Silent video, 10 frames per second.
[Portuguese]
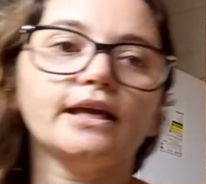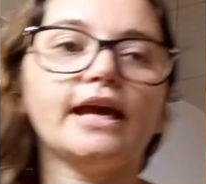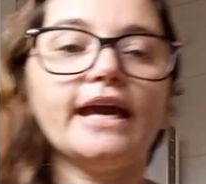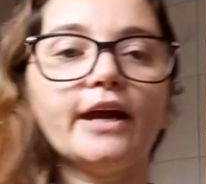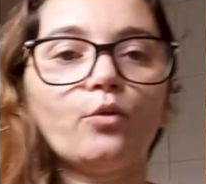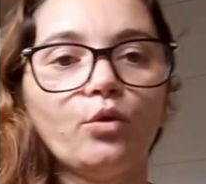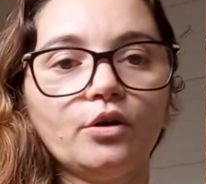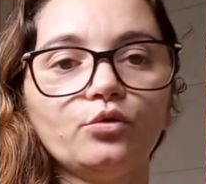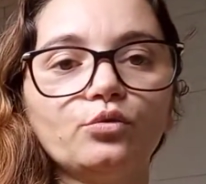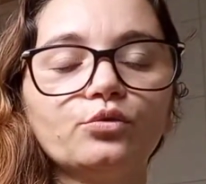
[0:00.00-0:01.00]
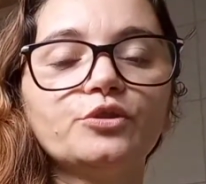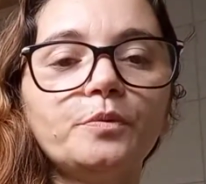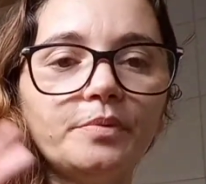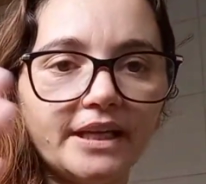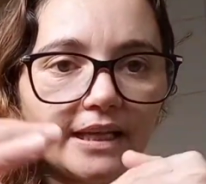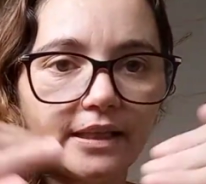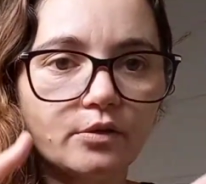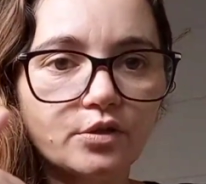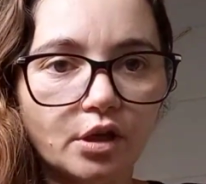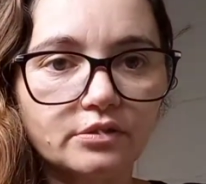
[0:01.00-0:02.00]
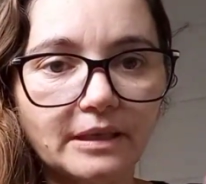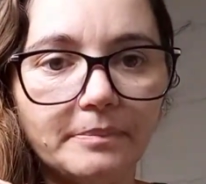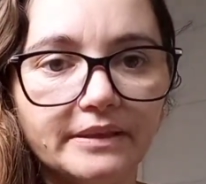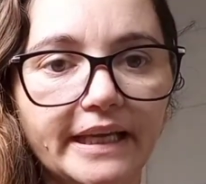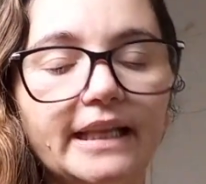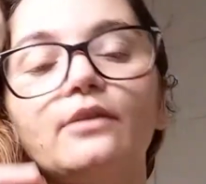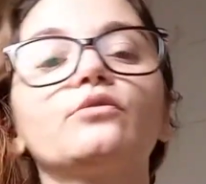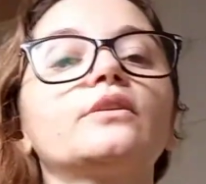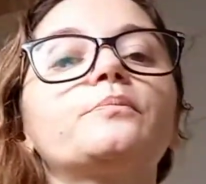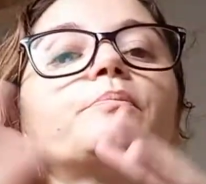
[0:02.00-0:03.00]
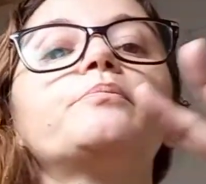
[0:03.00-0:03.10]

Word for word: é quando, tipo o brigadeiro solta da panela, quando